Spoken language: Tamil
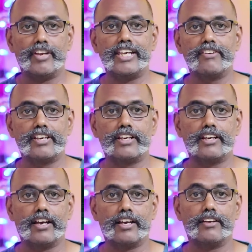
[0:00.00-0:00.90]
விலைக்கு
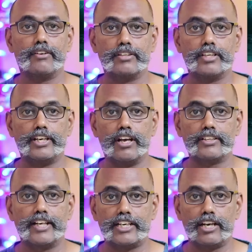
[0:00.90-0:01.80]
விற்கிருக்காங்க அந்த
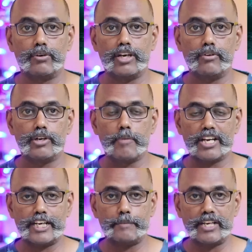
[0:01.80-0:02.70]
டாக் நெட்டில் உள்ள ஒரு
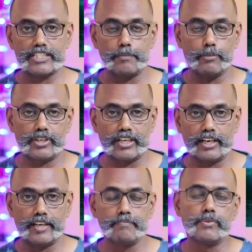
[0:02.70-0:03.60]
மார்க்கெட் பிளேஸில்
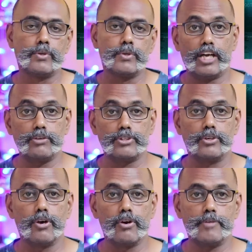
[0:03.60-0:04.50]
போட்டிருக்காங்க
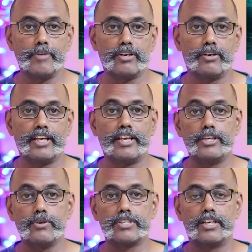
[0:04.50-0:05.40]
அறுபத்தொன்று கோடி பேரோட
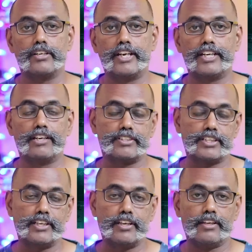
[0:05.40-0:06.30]
யூசர் டீட்டெயில்
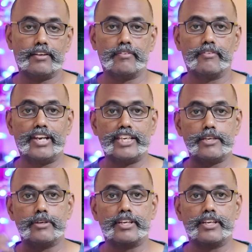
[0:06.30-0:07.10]
வந்து விலைக்கு